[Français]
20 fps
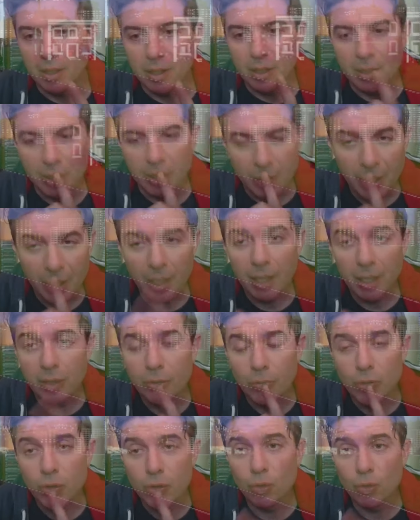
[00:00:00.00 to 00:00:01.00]
Et là,
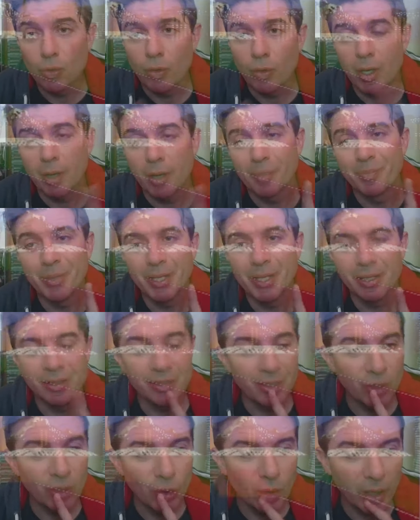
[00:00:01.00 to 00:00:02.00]
attention, voilà,
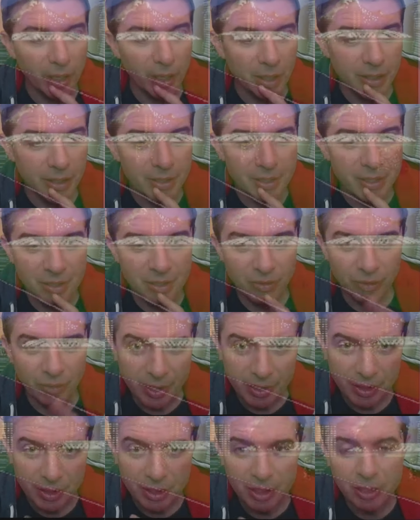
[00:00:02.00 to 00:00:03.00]
prêtez l'oreille à ce qui va
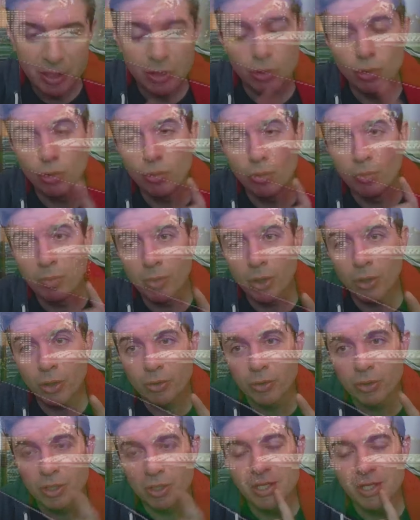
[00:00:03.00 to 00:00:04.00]
être dit, une
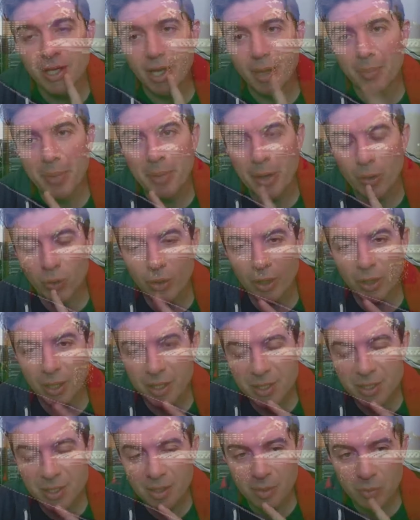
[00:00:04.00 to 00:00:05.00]
mode qui est apparue
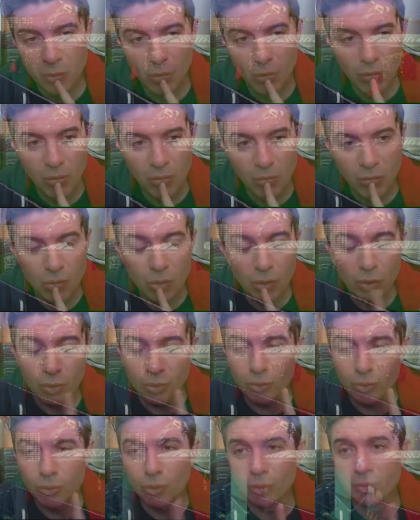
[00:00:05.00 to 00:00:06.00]
récemment en
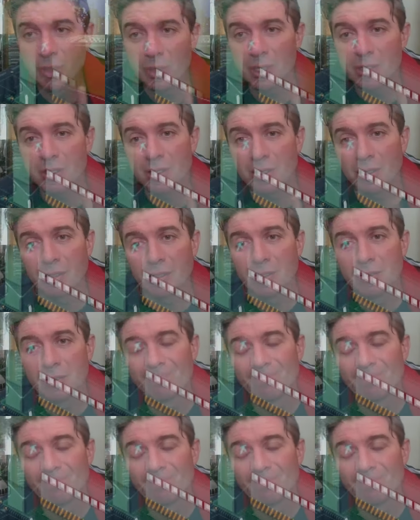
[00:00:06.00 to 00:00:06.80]
2005.